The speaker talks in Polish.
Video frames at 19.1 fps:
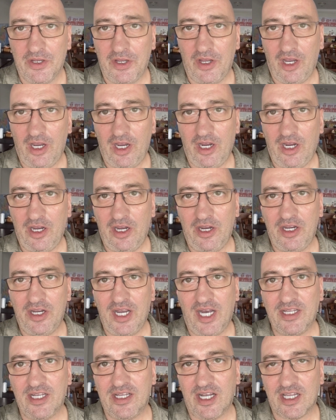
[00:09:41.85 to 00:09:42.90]
i
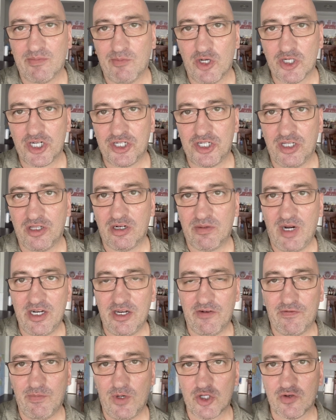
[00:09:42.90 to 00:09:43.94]
jadę nad morze się
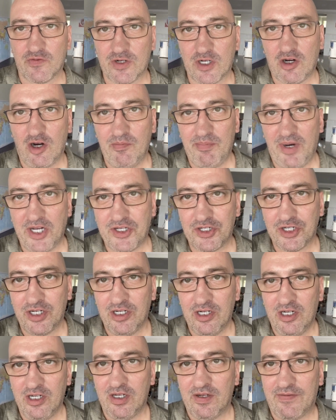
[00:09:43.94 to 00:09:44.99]
normalnie w morzu wykąpać.
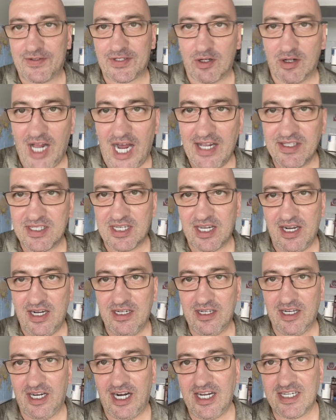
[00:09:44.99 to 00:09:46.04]
W solance
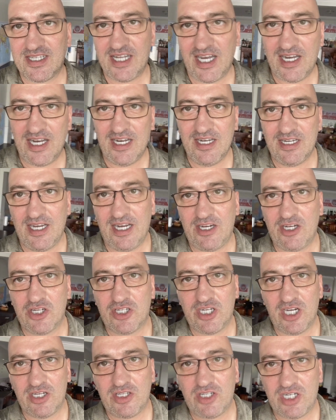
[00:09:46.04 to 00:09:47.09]
raz na jakiś
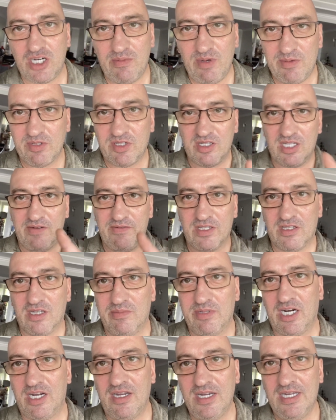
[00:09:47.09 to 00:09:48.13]
czas trzeba, bo to nawet
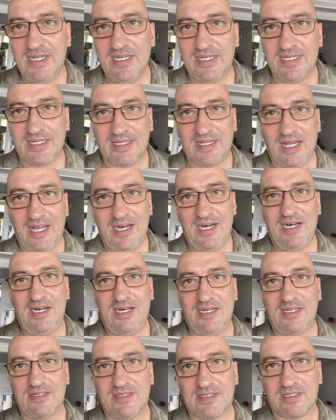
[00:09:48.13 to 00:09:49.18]
dobre
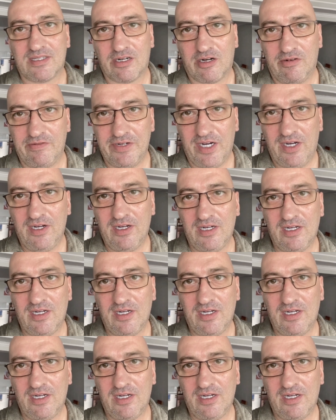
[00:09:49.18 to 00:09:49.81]
dla zdrowia.